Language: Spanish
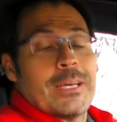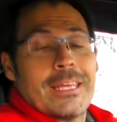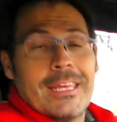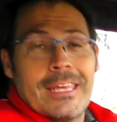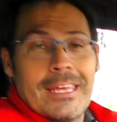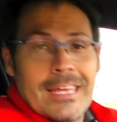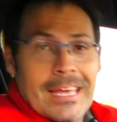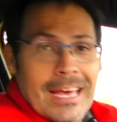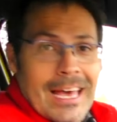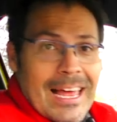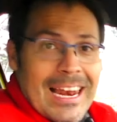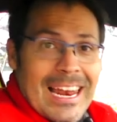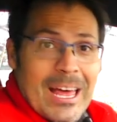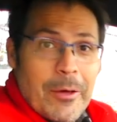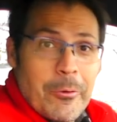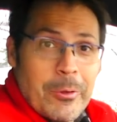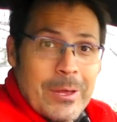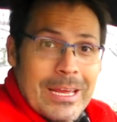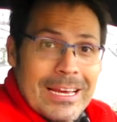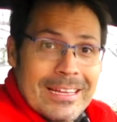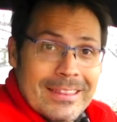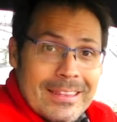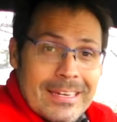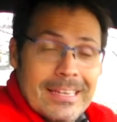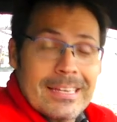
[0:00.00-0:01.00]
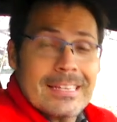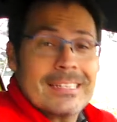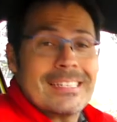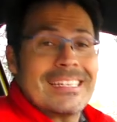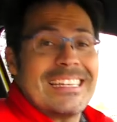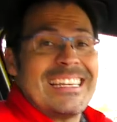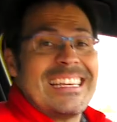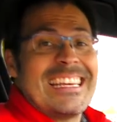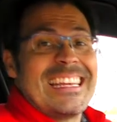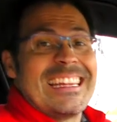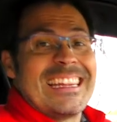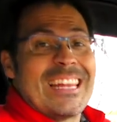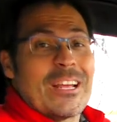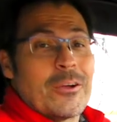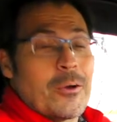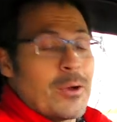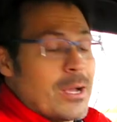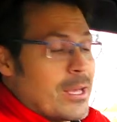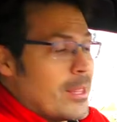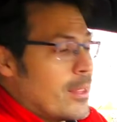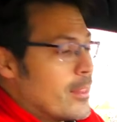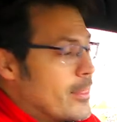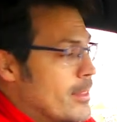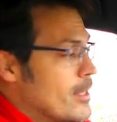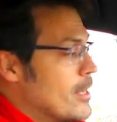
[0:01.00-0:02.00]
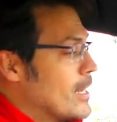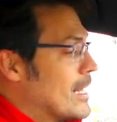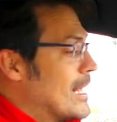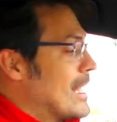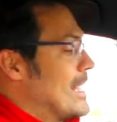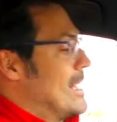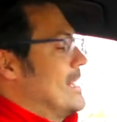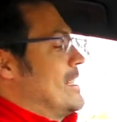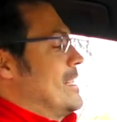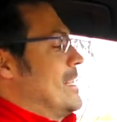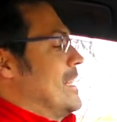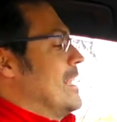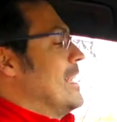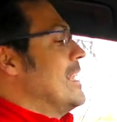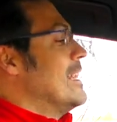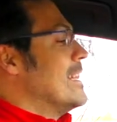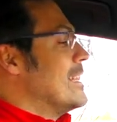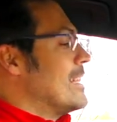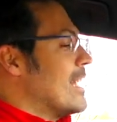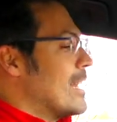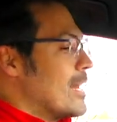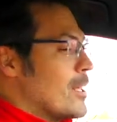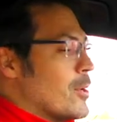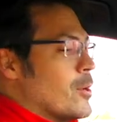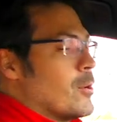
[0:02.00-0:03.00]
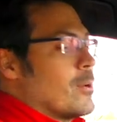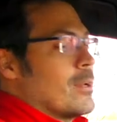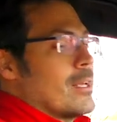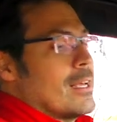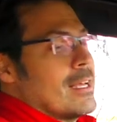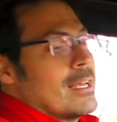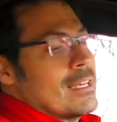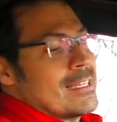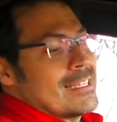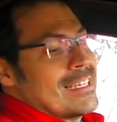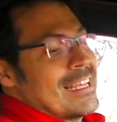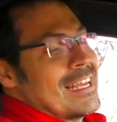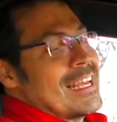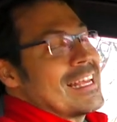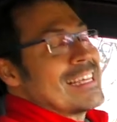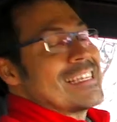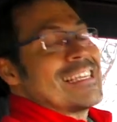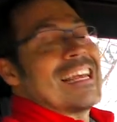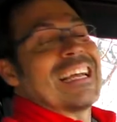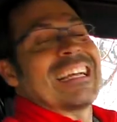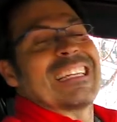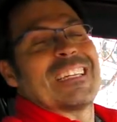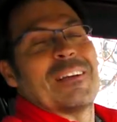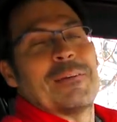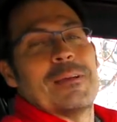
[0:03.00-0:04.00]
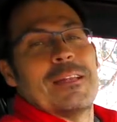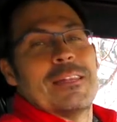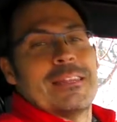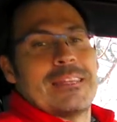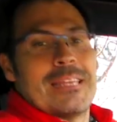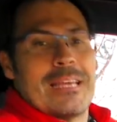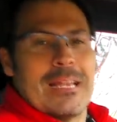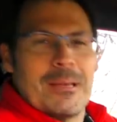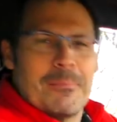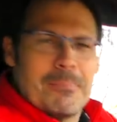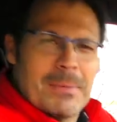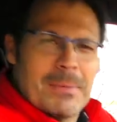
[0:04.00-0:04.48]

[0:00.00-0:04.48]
aquí al Audi A3 y tengo que decir que este interior es exactamente el